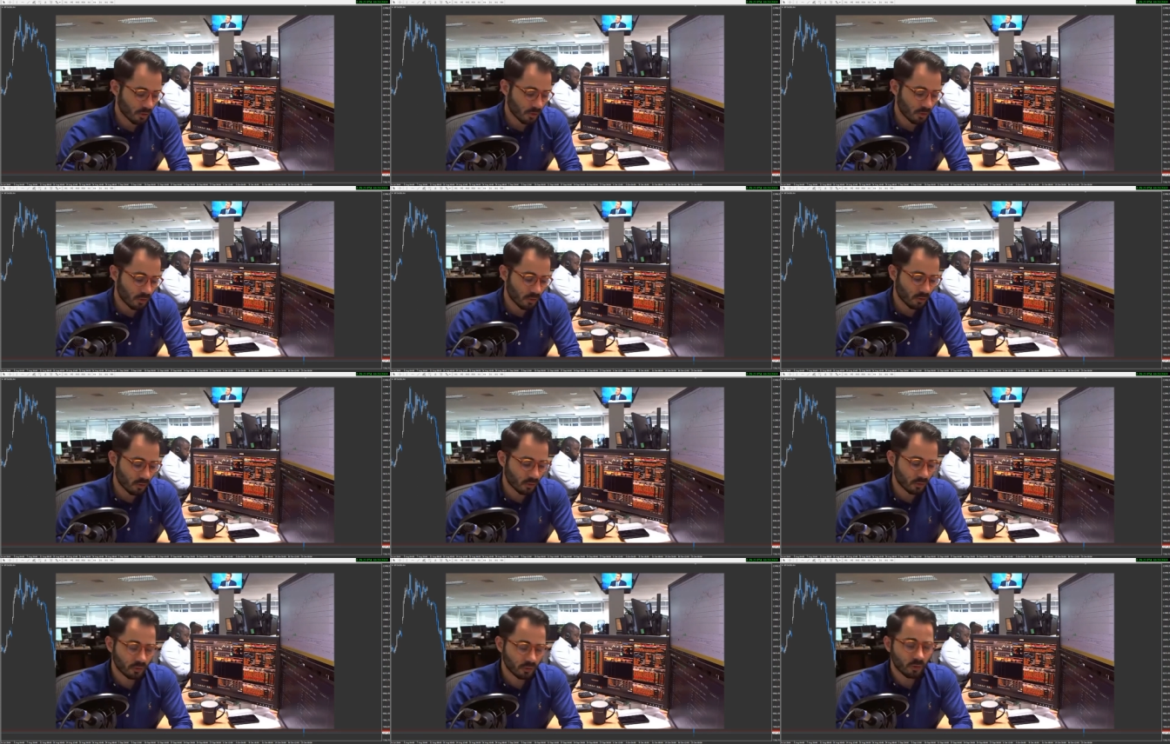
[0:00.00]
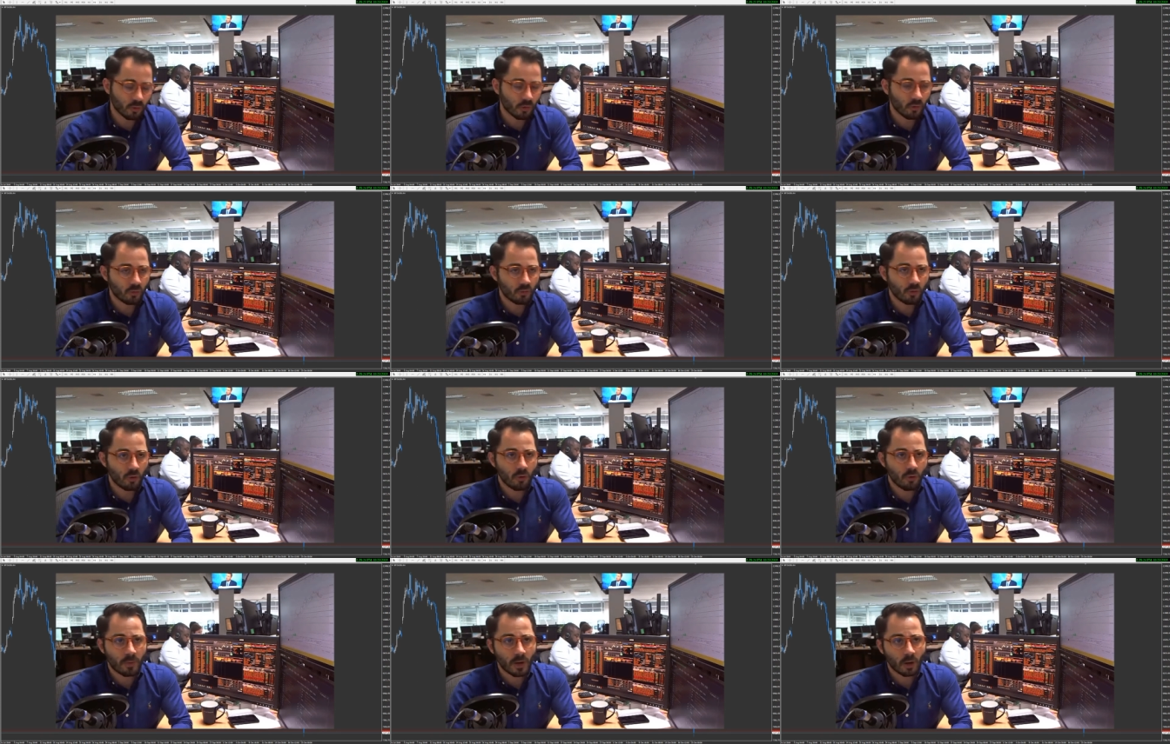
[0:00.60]
euh, Londres où
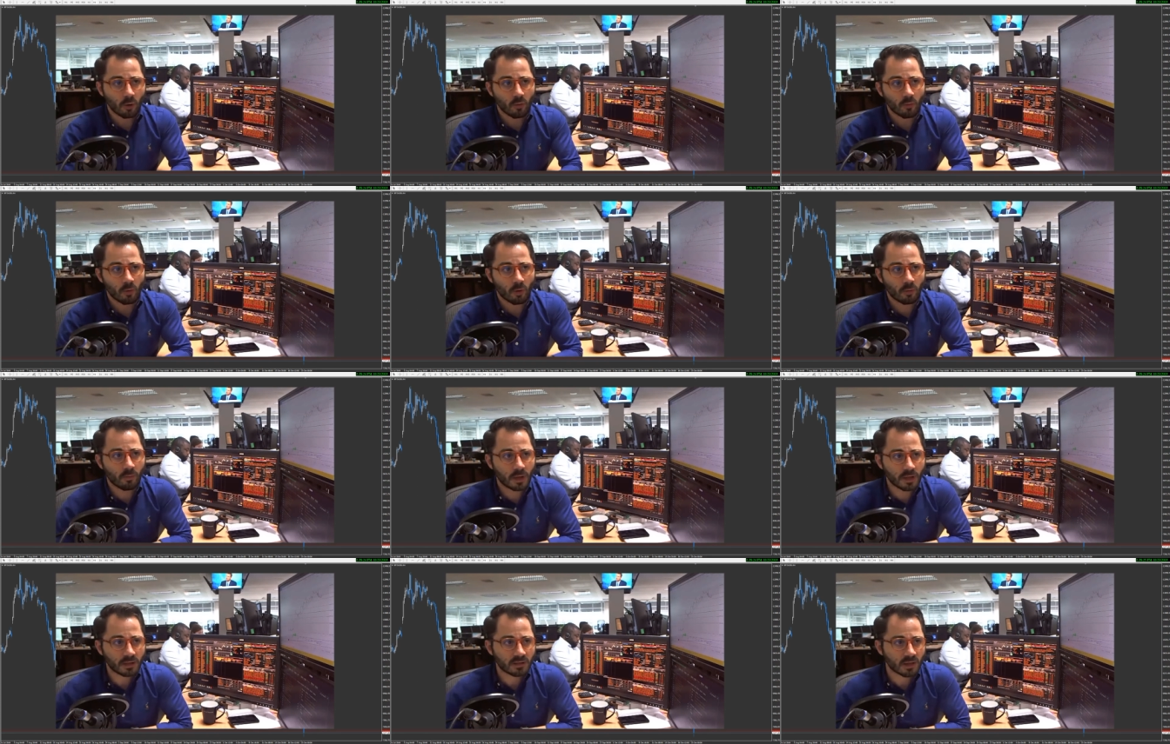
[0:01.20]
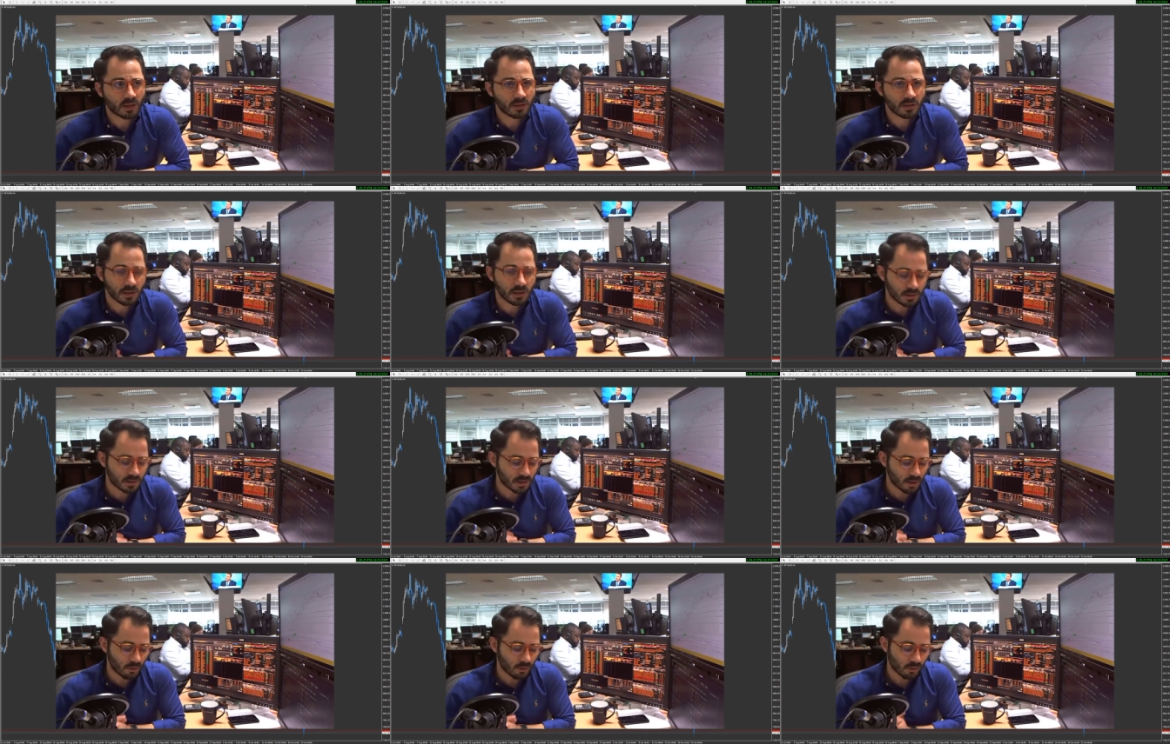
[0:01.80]
le Parlement
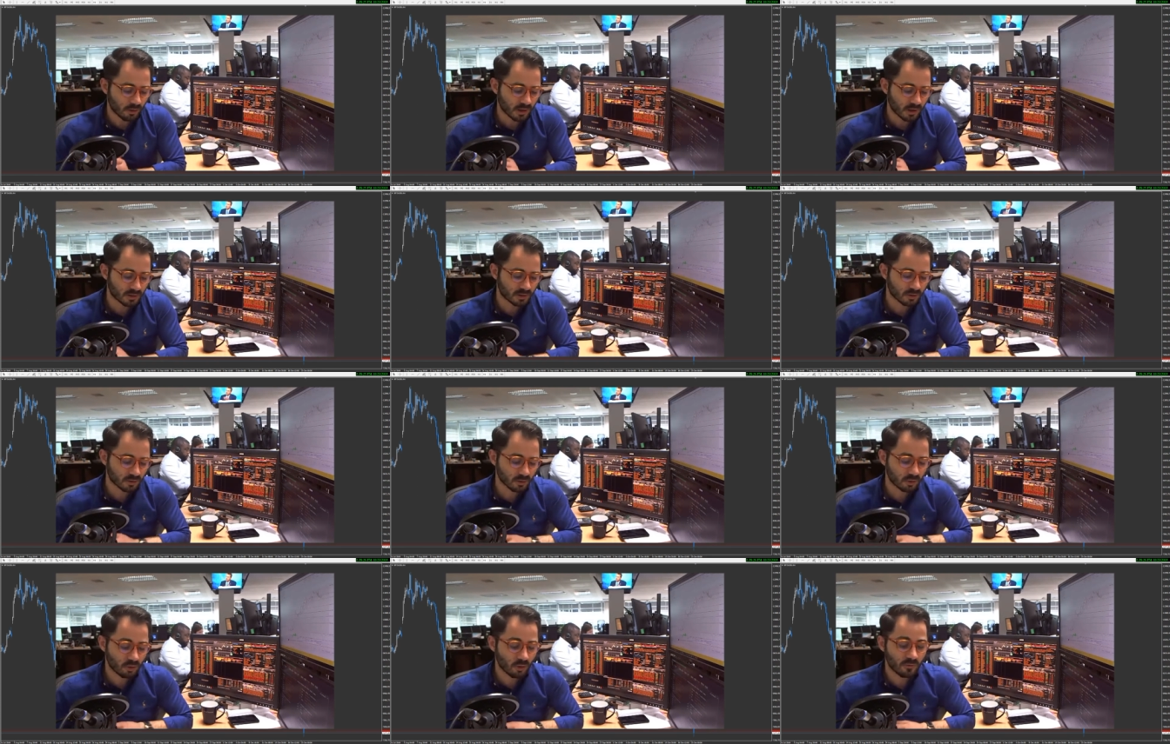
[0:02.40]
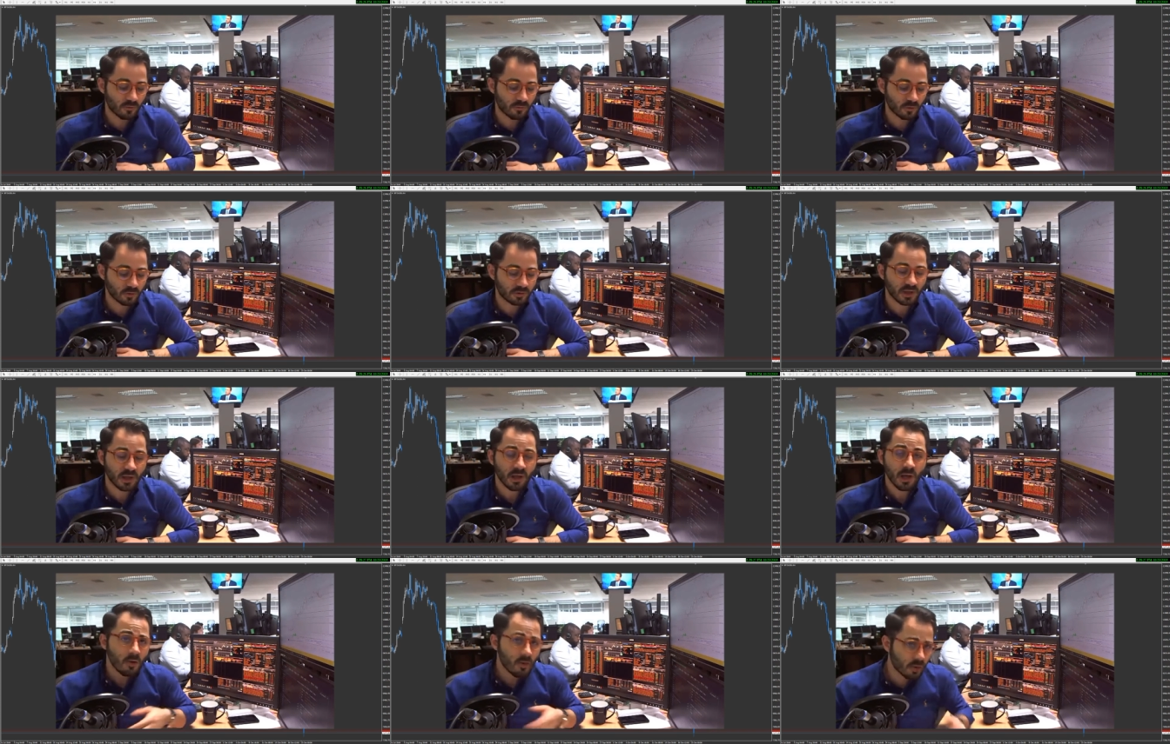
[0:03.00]
britannique a eu l'occasion de
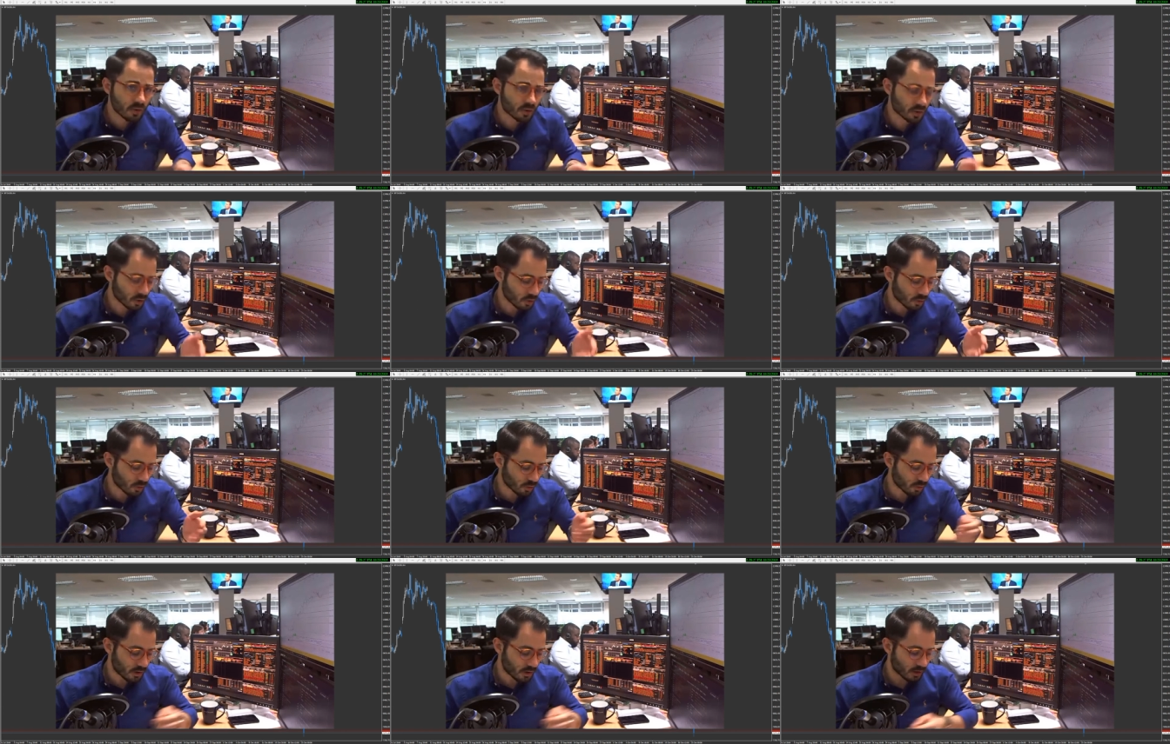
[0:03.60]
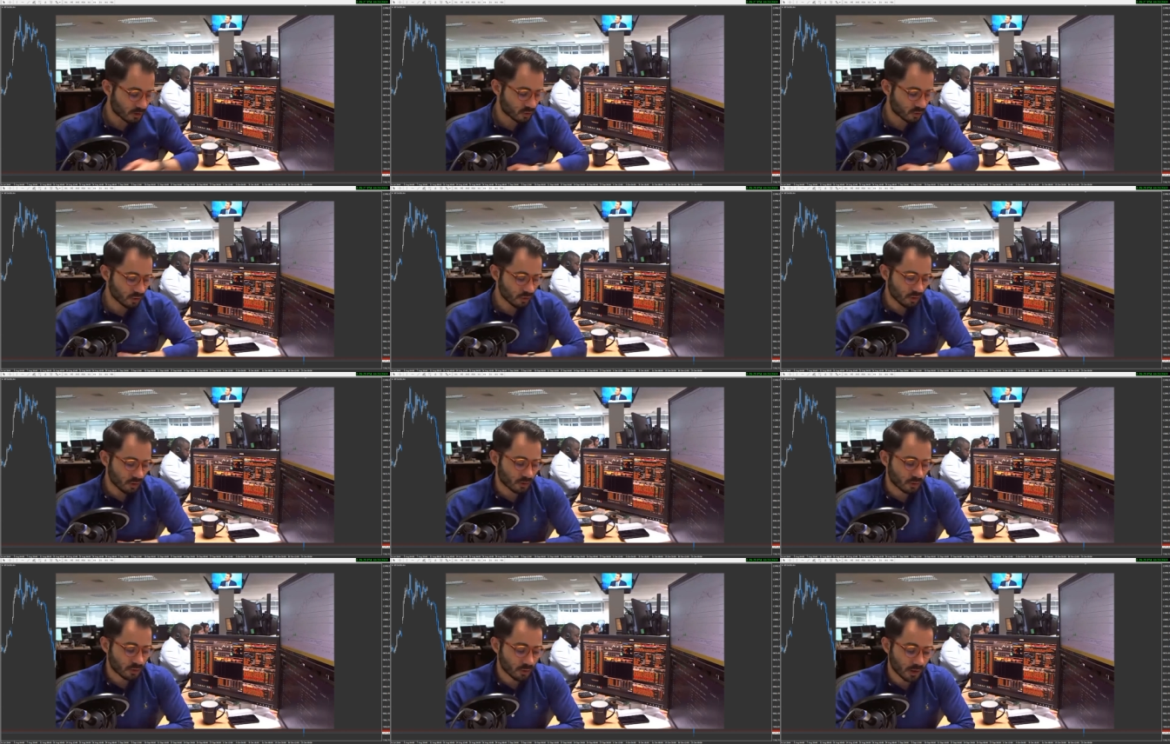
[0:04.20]
voter une seconde
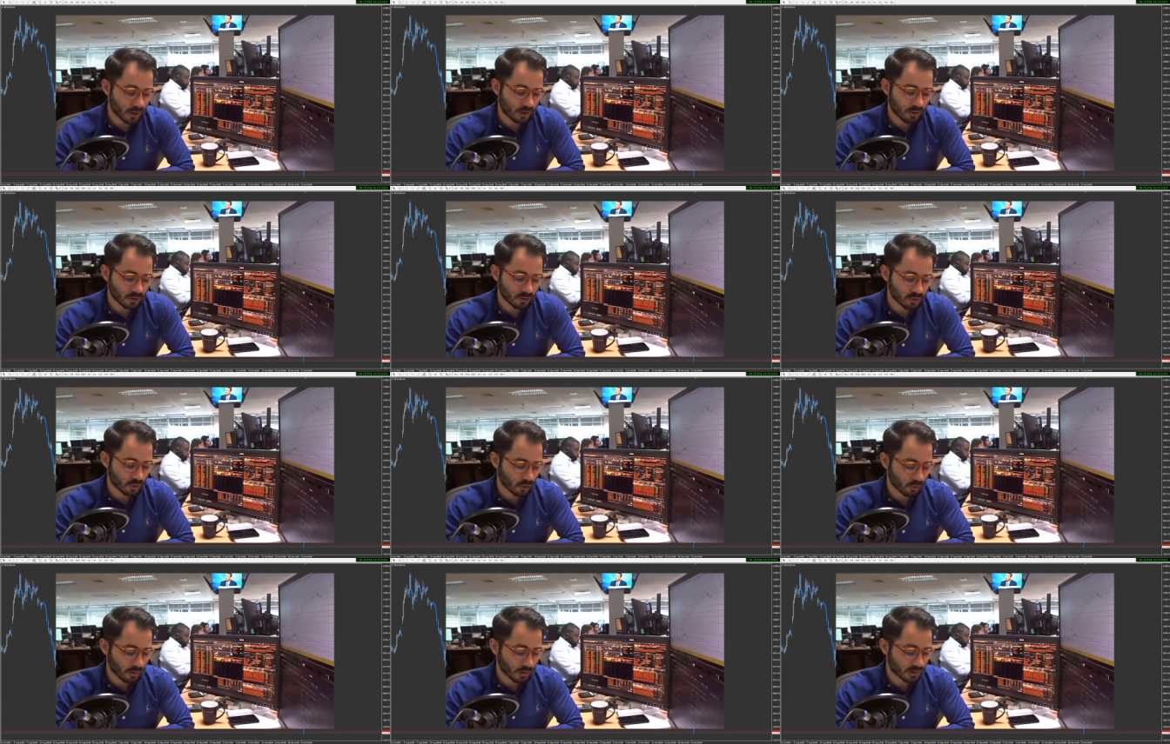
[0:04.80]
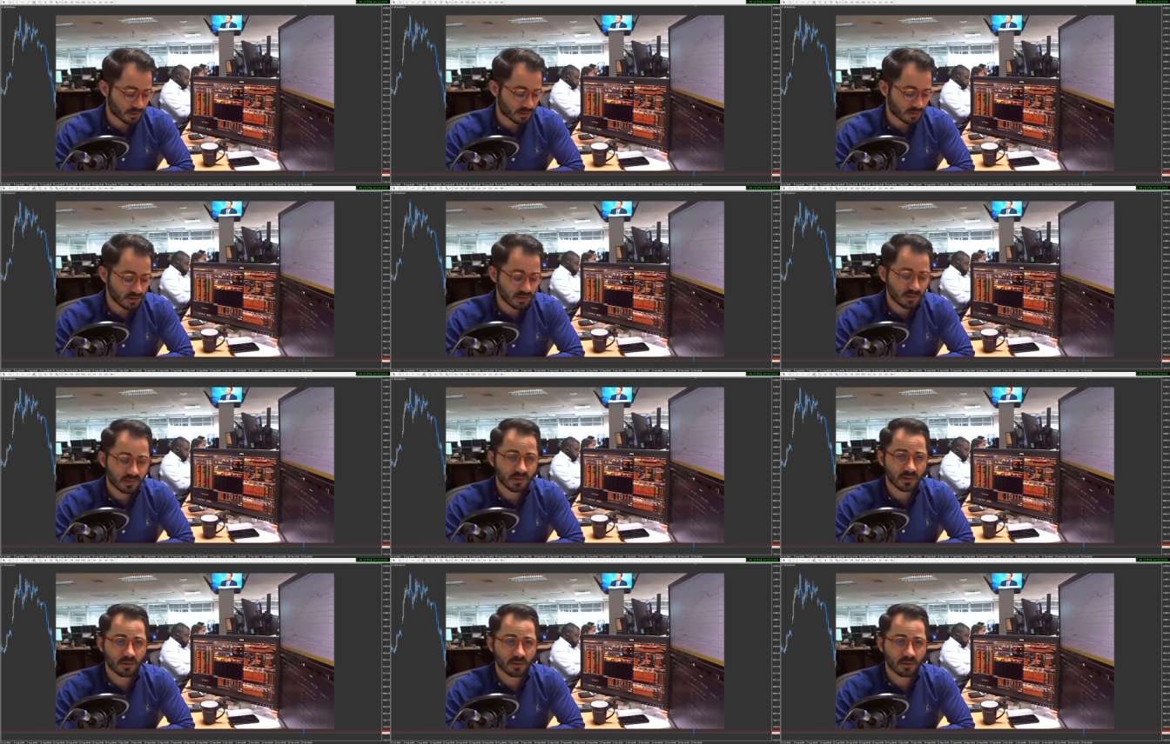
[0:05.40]
lecture de l'accord sur le Brexit,